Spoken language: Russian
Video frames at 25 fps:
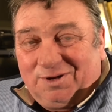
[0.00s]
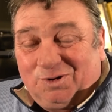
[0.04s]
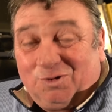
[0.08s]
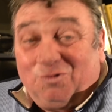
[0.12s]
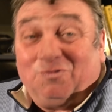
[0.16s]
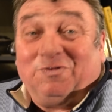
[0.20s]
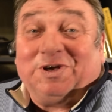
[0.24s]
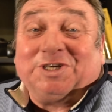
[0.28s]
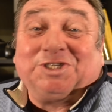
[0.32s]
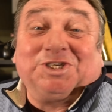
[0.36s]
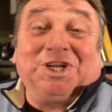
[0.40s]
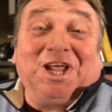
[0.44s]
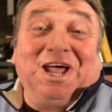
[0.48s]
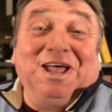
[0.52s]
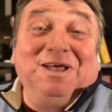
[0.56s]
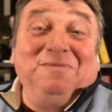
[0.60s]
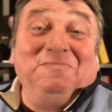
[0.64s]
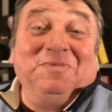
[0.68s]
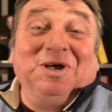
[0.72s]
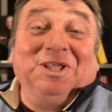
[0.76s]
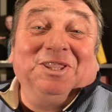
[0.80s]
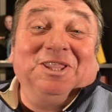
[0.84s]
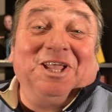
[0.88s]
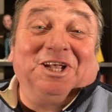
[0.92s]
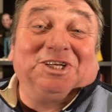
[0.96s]

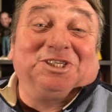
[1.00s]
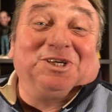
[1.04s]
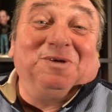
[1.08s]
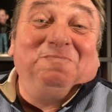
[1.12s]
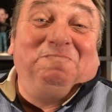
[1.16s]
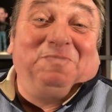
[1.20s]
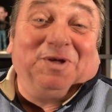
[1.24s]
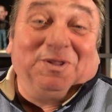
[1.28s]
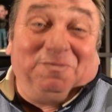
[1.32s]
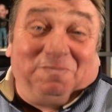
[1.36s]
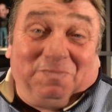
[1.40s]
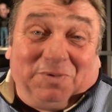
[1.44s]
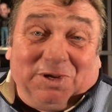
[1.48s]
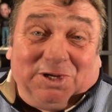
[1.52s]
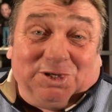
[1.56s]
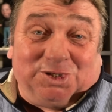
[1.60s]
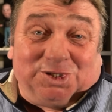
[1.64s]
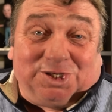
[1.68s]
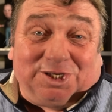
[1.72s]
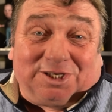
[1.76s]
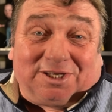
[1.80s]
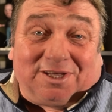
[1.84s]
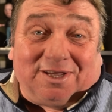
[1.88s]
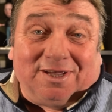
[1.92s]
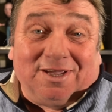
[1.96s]
Уважаемые наши
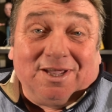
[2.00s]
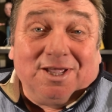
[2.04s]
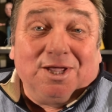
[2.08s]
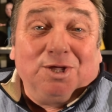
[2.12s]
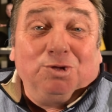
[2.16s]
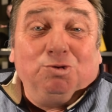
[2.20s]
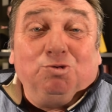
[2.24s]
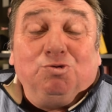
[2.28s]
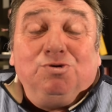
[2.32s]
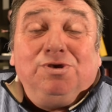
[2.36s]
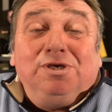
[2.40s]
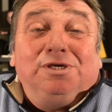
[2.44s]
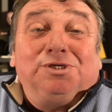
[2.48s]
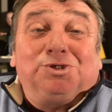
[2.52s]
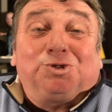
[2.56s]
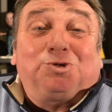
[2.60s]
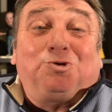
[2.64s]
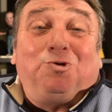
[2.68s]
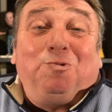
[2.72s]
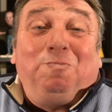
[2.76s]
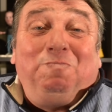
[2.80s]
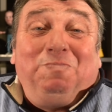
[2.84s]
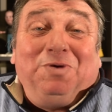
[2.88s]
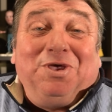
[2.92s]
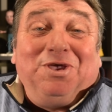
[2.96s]
подписчики, ну не
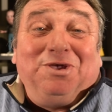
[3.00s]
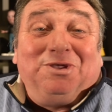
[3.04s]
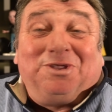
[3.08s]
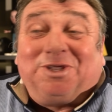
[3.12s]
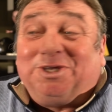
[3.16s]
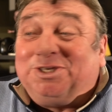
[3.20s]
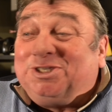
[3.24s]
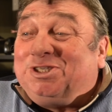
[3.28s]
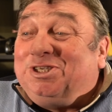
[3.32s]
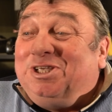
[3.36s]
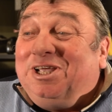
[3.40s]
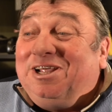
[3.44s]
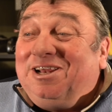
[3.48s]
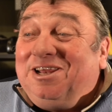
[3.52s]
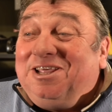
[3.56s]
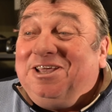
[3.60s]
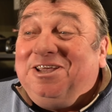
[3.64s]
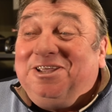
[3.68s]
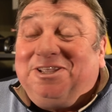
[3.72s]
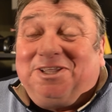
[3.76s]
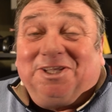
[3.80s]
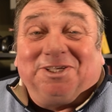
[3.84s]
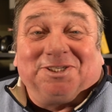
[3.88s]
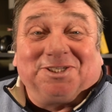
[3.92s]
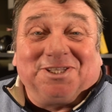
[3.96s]
скупитесь,
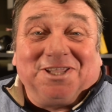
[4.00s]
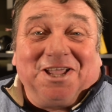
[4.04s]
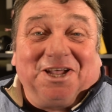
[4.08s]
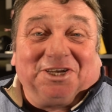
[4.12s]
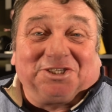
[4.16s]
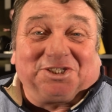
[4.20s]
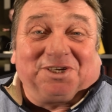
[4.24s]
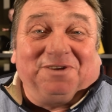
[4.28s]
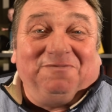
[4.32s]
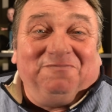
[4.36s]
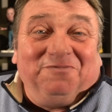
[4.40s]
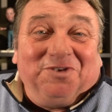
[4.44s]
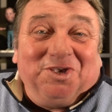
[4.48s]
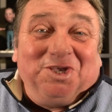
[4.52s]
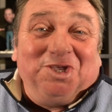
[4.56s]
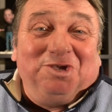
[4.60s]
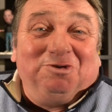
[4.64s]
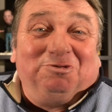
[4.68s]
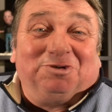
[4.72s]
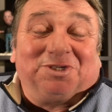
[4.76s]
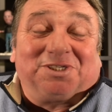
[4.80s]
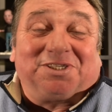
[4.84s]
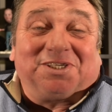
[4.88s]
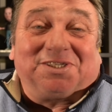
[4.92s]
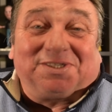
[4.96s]
делитесь нашим
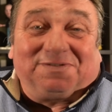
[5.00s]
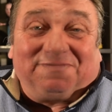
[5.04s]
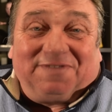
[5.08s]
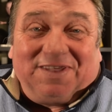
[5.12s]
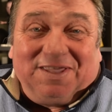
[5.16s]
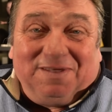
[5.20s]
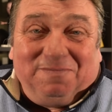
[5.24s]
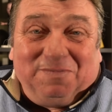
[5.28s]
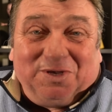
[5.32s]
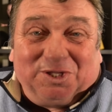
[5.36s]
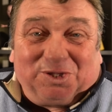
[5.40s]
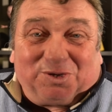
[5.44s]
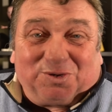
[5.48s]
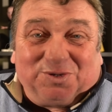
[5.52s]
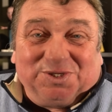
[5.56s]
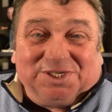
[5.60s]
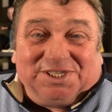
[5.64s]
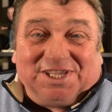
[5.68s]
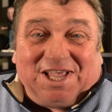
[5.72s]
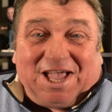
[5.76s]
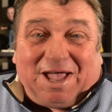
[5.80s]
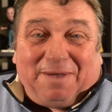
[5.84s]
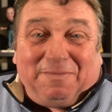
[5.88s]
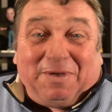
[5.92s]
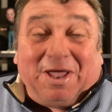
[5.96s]
видео со своими
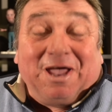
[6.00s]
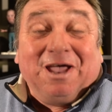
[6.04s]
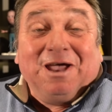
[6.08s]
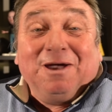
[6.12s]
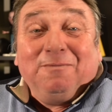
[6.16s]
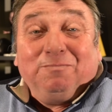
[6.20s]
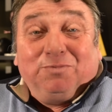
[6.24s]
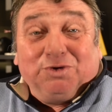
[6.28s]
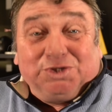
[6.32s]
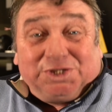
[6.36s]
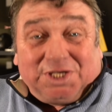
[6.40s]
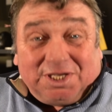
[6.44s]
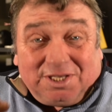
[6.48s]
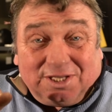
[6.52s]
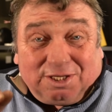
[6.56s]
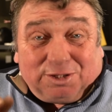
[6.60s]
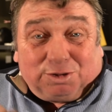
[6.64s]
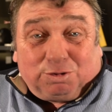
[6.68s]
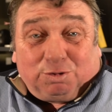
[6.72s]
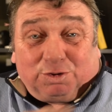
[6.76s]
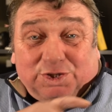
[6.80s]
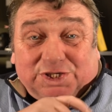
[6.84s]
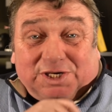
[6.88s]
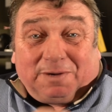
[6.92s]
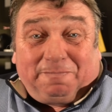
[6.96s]
друзьями. Пусть они
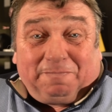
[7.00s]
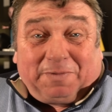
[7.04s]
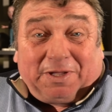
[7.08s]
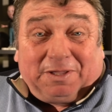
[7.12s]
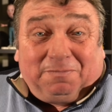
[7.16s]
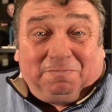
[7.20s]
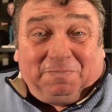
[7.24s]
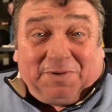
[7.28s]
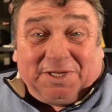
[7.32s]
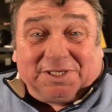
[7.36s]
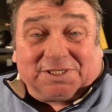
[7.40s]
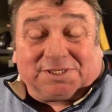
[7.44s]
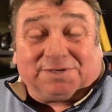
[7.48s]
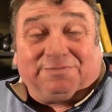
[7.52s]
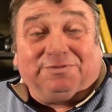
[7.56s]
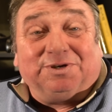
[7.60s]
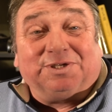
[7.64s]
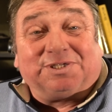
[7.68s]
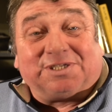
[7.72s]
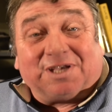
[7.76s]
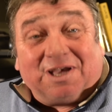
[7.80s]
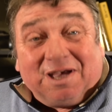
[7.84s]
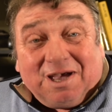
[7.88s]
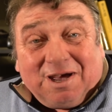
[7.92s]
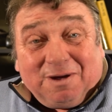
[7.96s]
тоже
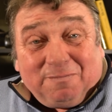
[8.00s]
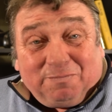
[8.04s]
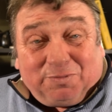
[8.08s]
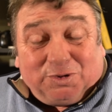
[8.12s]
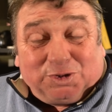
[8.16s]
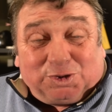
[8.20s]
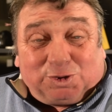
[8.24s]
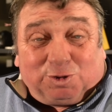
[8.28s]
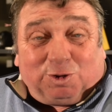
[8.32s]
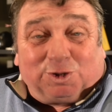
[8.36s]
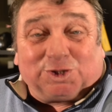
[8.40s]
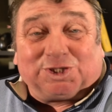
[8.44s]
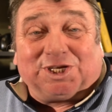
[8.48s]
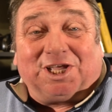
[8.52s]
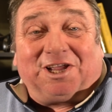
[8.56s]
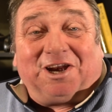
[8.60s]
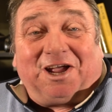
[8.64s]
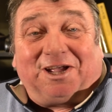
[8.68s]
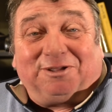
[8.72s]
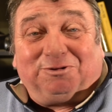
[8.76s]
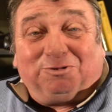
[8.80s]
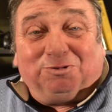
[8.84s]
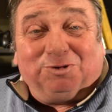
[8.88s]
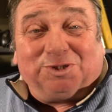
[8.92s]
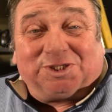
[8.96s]
подписываются, пусть тоже
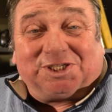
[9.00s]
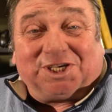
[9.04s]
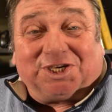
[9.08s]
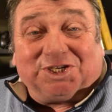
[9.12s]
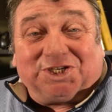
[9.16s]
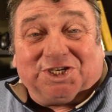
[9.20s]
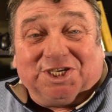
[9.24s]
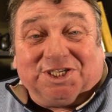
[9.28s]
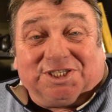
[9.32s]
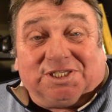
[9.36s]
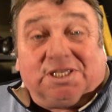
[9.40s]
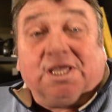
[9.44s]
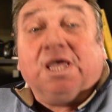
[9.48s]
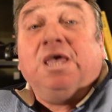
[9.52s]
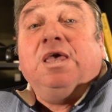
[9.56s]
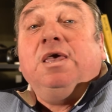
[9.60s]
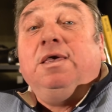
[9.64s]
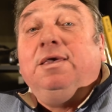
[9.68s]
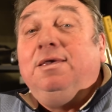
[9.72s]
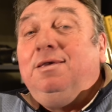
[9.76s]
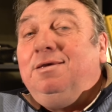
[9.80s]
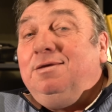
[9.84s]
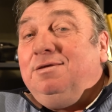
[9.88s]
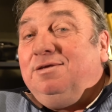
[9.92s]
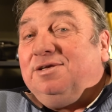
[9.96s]
радуются жизни.
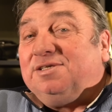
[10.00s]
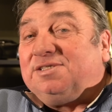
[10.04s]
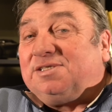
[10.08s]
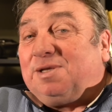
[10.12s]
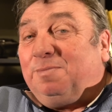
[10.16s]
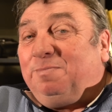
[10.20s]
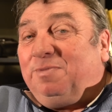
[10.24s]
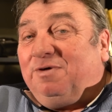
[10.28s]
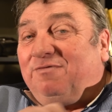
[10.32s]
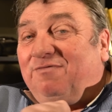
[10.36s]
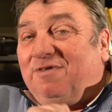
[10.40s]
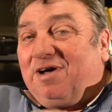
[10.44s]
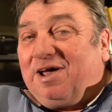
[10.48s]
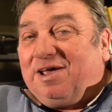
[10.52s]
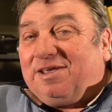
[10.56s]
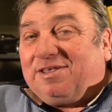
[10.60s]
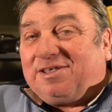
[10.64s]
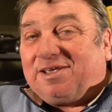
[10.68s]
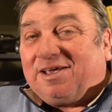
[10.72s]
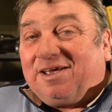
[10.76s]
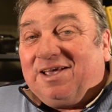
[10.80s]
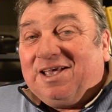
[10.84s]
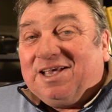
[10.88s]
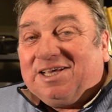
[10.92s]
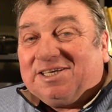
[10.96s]
И не
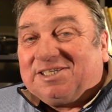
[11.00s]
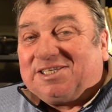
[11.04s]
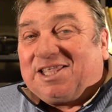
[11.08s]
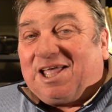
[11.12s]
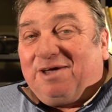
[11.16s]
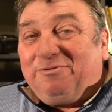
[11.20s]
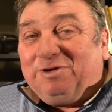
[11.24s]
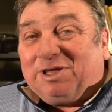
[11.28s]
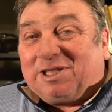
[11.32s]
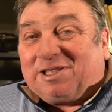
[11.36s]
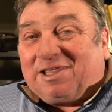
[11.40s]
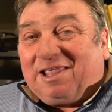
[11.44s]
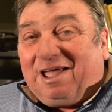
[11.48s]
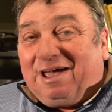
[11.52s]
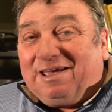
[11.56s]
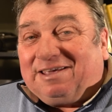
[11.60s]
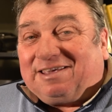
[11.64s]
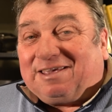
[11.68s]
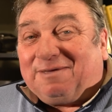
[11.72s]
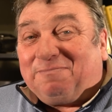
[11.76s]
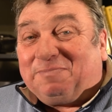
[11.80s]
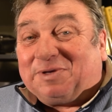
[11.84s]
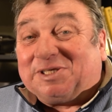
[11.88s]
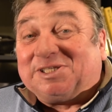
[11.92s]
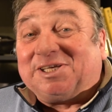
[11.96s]
забывайте ставить
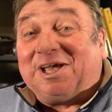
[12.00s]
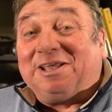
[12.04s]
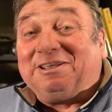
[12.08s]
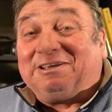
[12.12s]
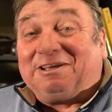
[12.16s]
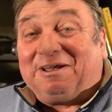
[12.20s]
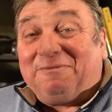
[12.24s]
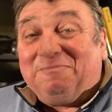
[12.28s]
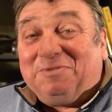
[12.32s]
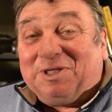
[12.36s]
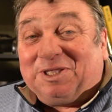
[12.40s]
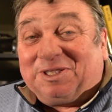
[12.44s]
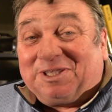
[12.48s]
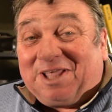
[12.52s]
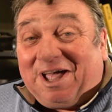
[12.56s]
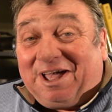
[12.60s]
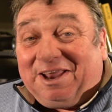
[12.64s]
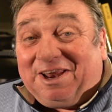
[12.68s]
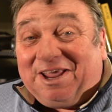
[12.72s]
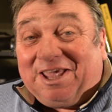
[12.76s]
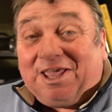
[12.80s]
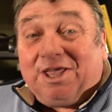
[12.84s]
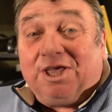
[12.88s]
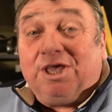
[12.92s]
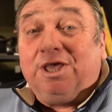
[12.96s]
лайки, писать
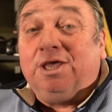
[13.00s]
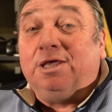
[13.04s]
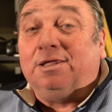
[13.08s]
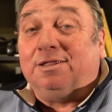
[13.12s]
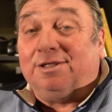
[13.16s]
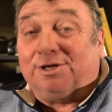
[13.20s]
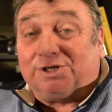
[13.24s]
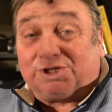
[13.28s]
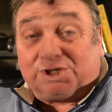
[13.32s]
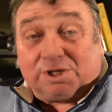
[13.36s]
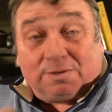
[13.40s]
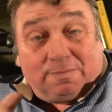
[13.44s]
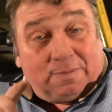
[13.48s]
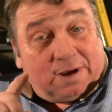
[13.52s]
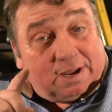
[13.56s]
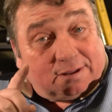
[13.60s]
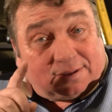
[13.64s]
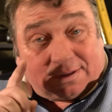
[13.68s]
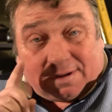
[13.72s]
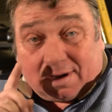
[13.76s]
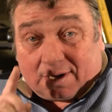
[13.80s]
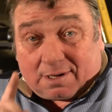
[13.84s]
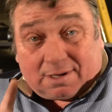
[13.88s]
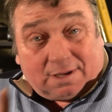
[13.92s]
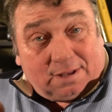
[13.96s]
комментарии и
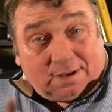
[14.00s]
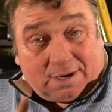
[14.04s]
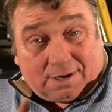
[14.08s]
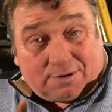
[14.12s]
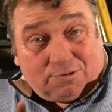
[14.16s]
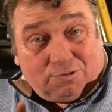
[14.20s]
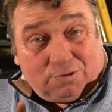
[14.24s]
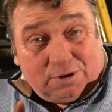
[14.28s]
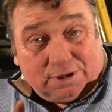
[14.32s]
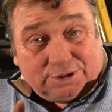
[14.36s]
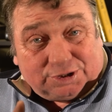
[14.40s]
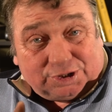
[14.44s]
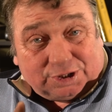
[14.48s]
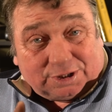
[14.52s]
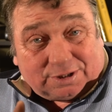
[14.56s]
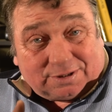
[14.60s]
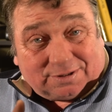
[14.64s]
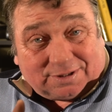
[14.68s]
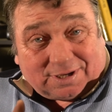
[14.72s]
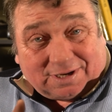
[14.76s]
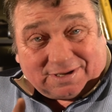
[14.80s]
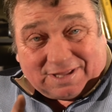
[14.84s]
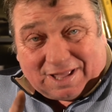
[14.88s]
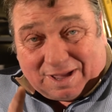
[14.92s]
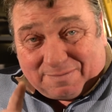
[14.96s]
нажимать на колокольчик.
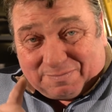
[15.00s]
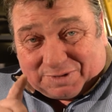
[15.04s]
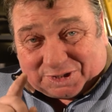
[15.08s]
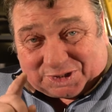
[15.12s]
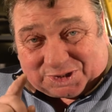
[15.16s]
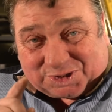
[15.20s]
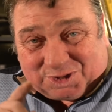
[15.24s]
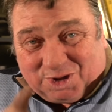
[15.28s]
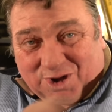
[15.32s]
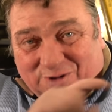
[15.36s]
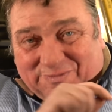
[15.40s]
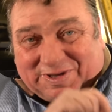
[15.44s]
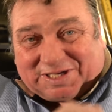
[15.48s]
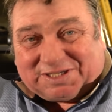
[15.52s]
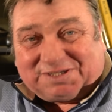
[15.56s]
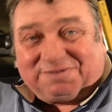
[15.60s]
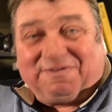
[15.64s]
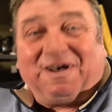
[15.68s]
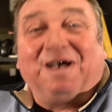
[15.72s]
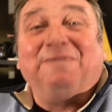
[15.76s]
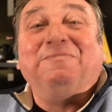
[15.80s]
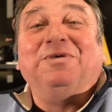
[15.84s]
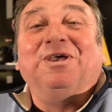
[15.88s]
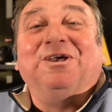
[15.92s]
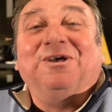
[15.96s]
Тогда мы снова с
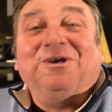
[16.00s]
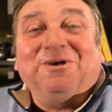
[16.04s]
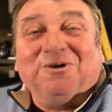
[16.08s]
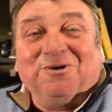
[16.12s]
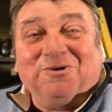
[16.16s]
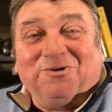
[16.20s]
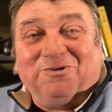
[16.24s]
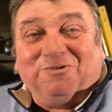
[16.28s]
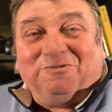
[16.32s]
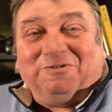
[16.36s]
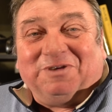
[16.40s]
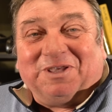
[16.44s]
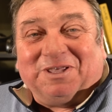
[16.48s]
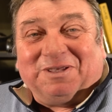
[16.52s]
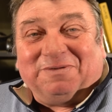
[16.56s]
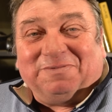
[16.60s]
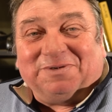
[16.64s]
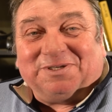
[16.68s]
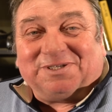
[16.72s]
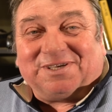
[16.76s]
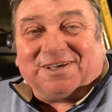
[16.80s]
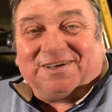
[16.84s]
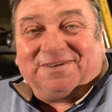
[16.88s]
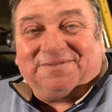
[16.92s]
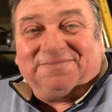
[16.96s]
вами
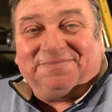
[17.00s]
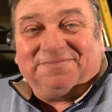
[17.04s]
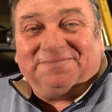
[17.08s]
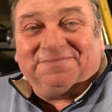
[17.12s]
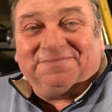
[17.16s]
увидимся.